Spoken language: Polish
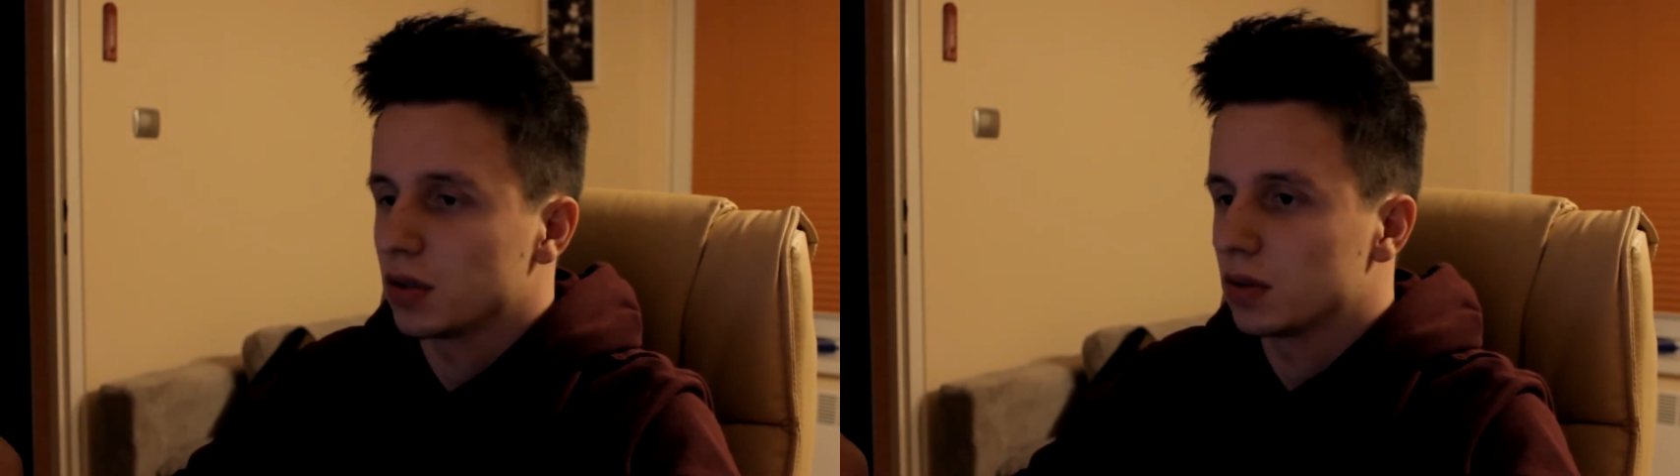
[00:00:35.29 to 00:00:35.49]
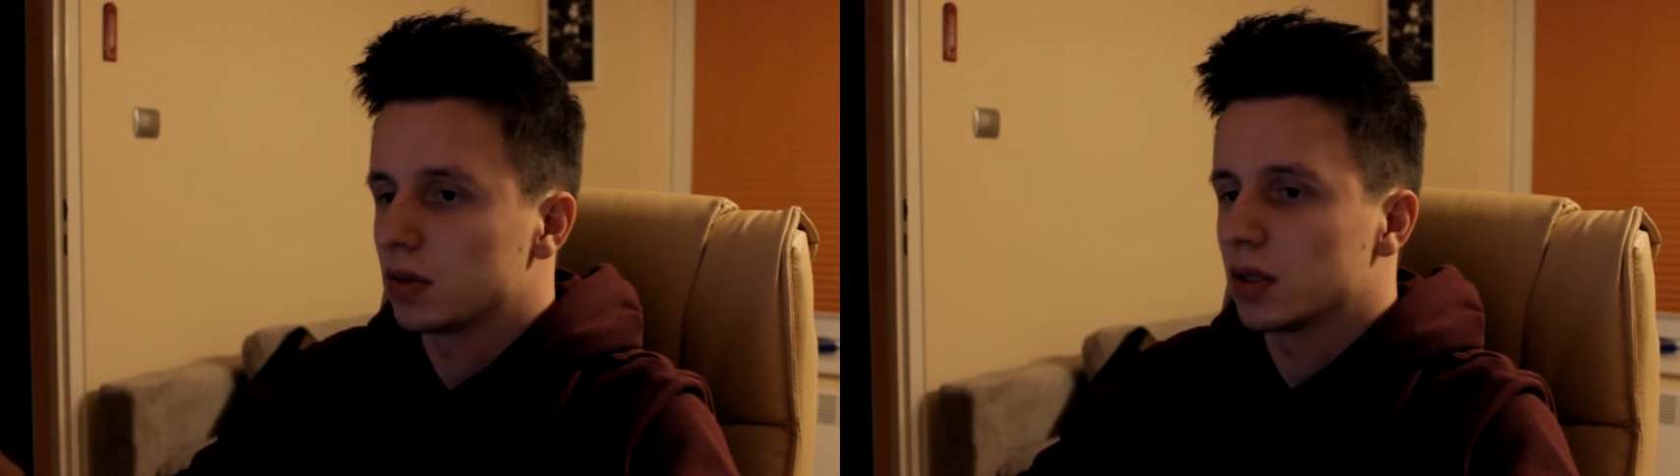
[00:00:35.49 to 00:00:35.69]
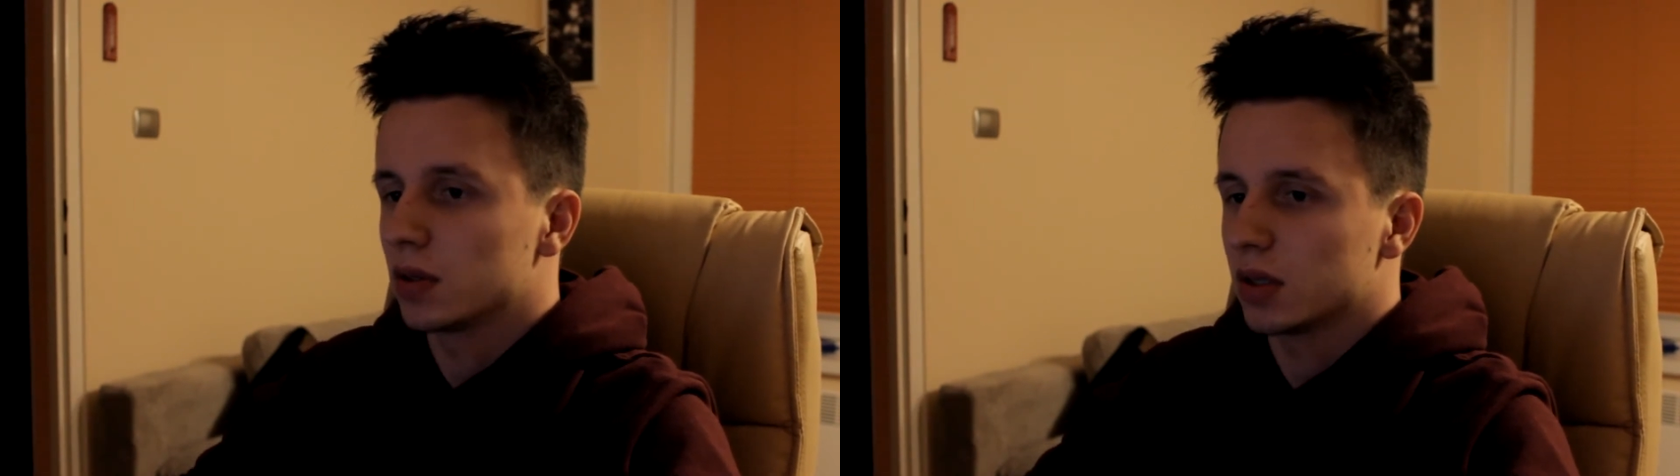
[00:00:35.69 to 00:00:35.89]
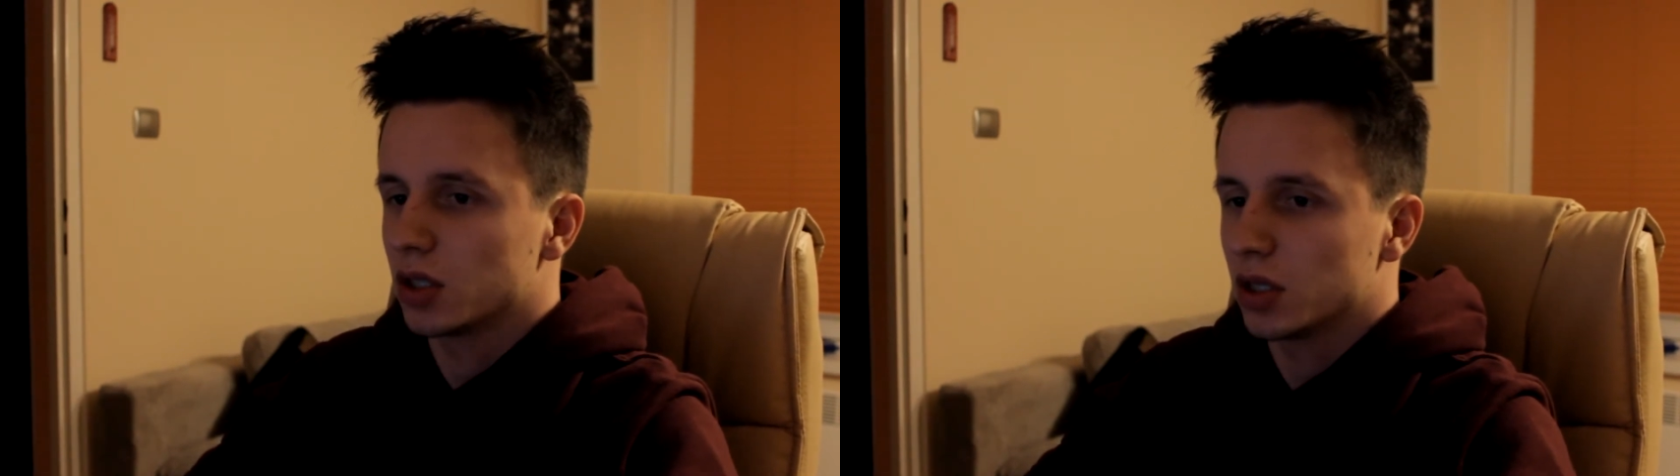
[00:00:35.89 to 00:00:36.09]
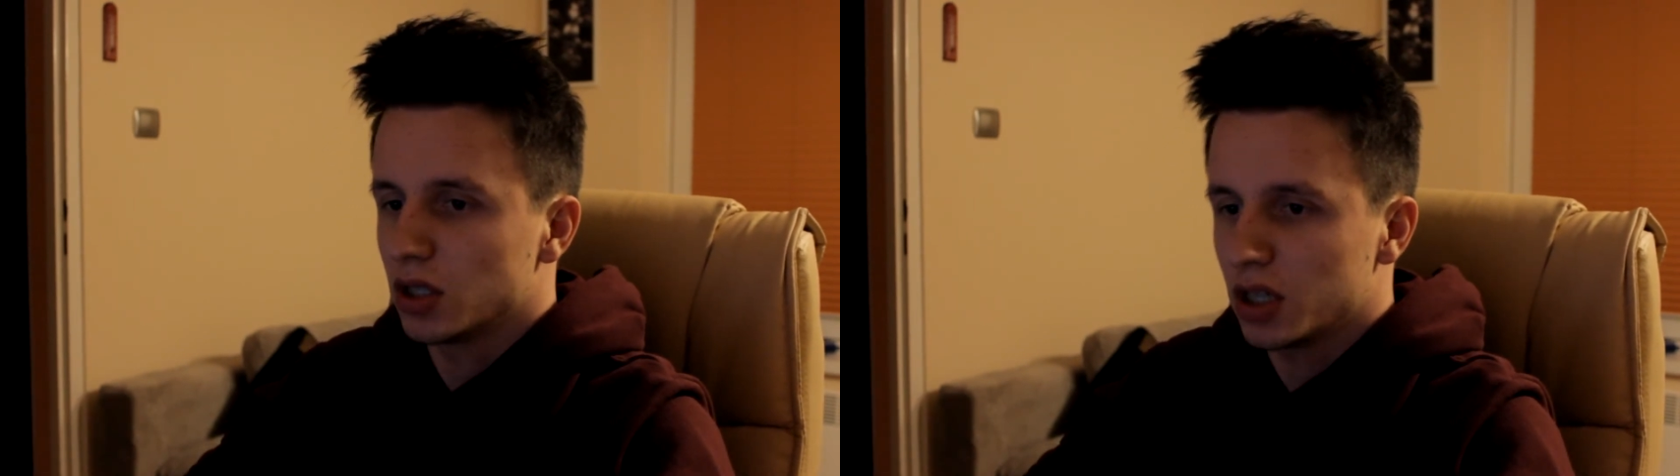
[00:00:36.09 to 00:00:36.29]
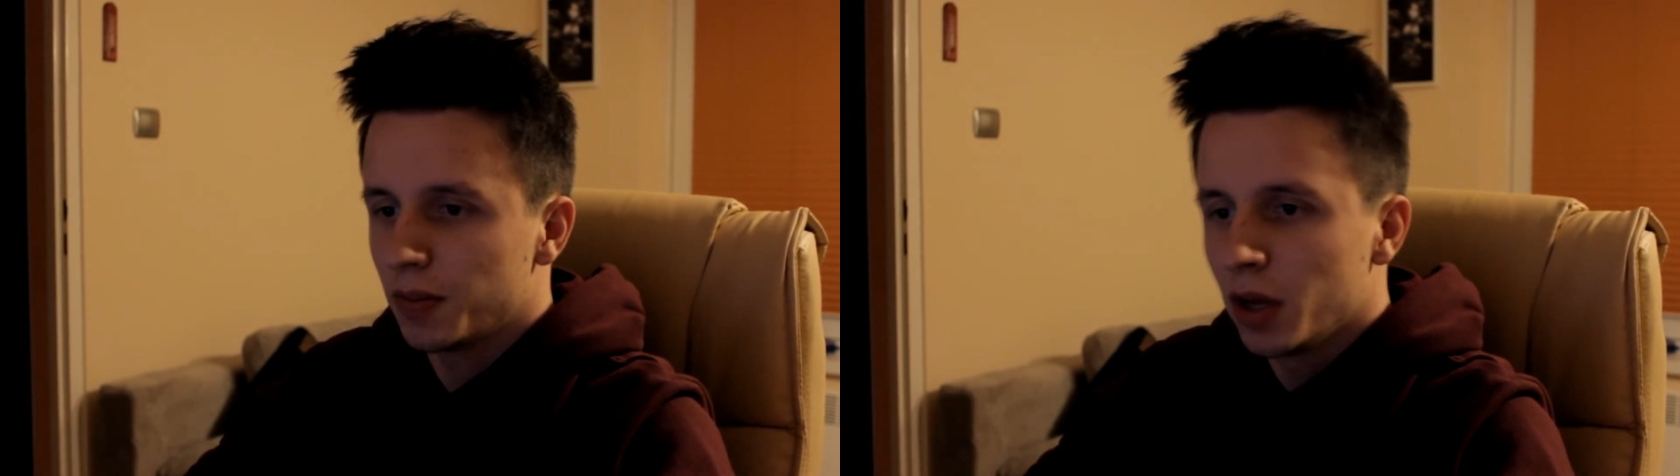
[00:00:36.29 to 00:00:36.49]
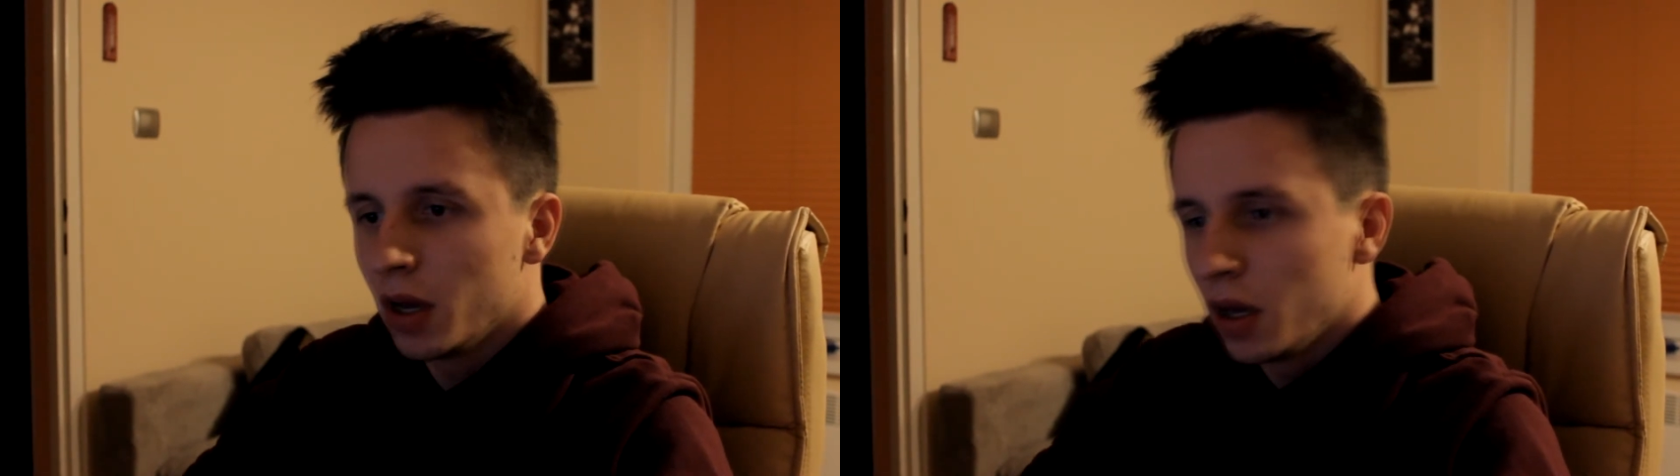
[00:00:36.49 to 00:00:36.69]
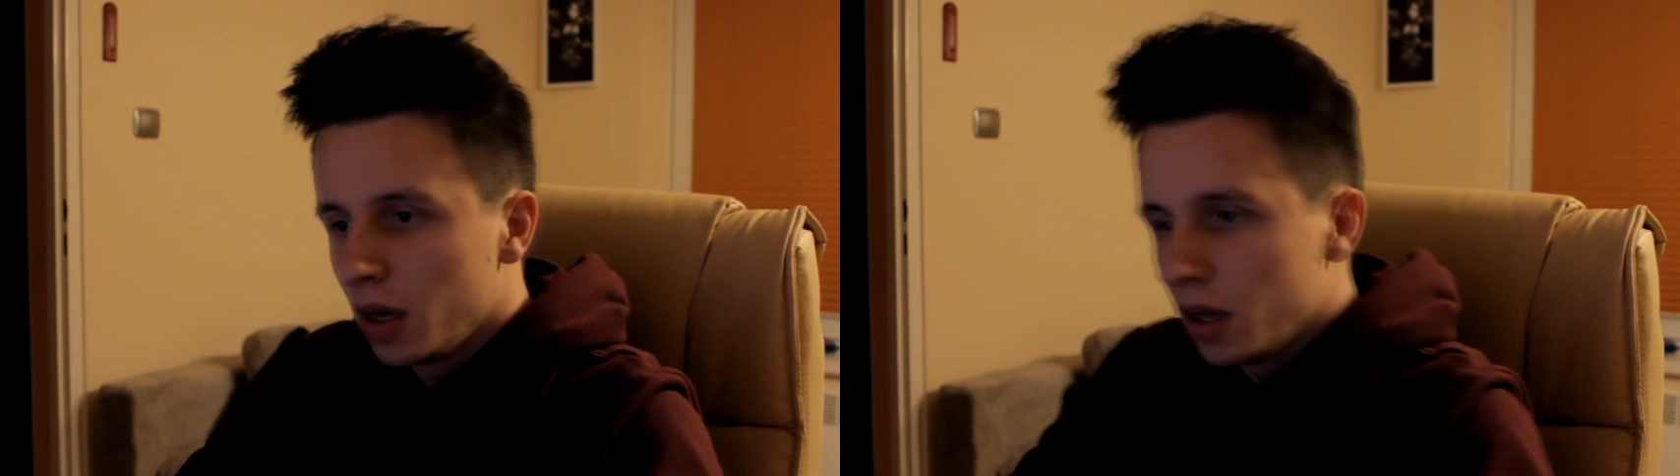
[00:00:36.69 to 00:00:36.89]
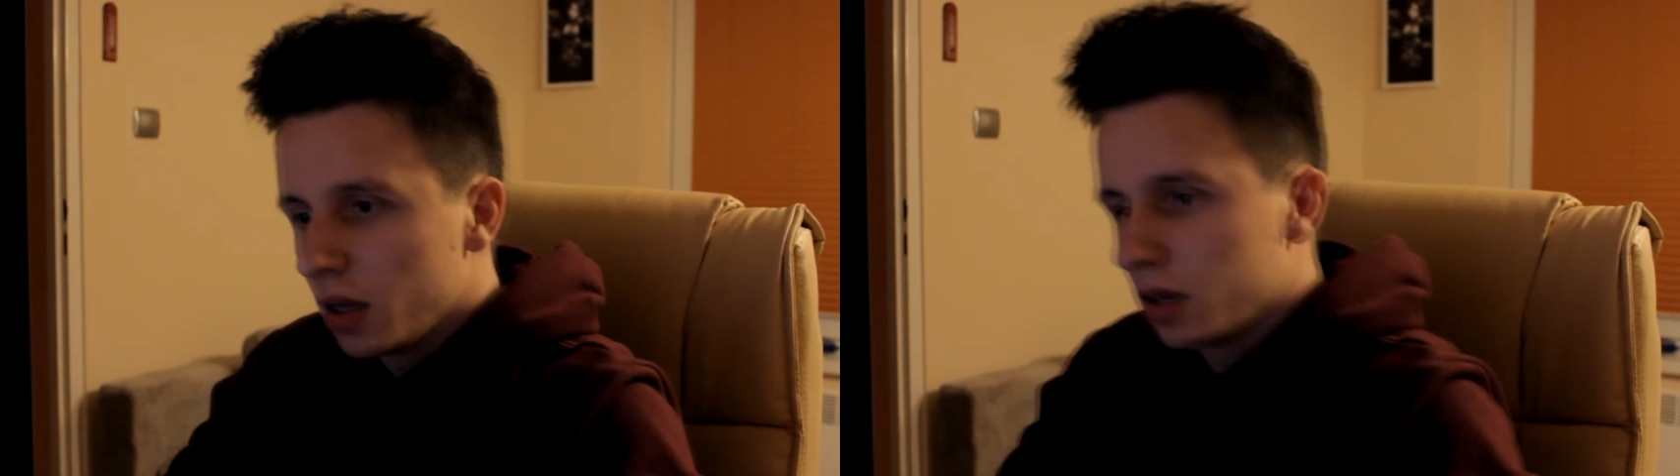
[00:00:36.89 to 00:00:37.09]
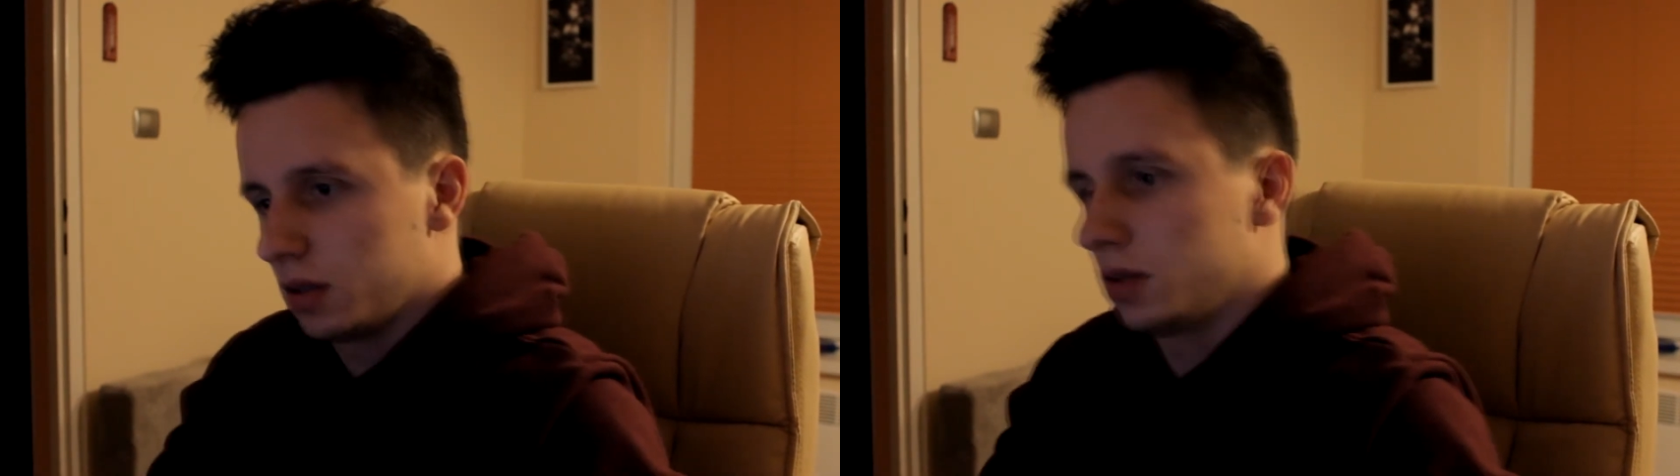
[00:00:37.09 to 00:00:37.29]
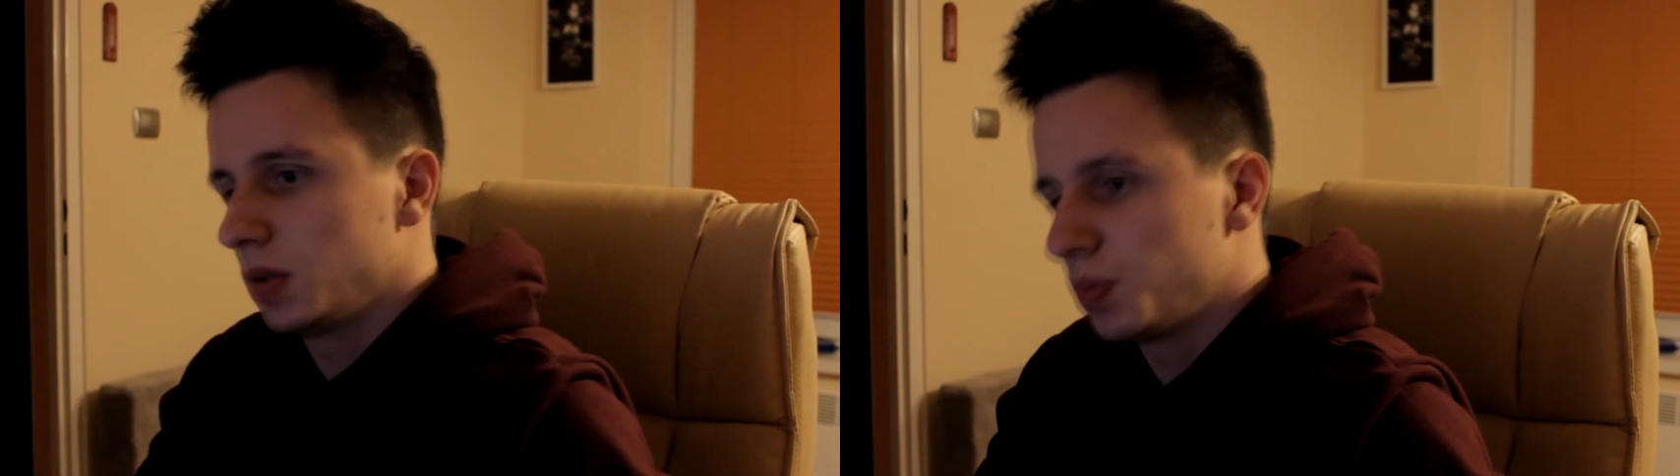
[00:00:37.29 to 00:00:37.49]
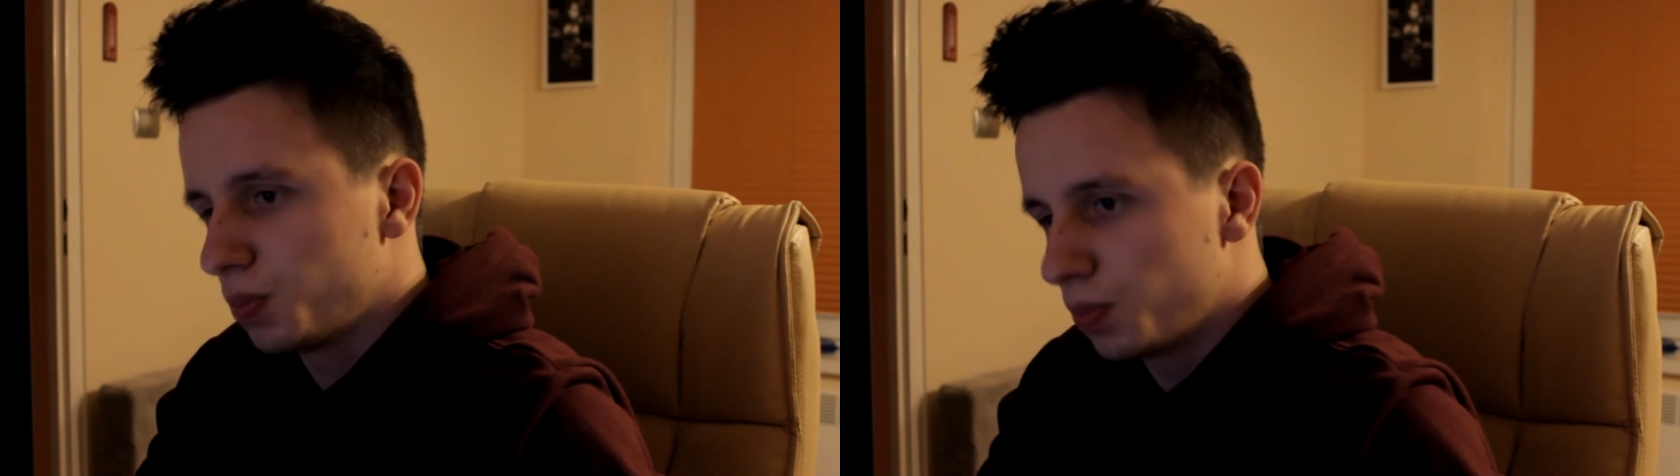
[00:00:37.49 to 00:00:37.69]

o tego narzędzia e,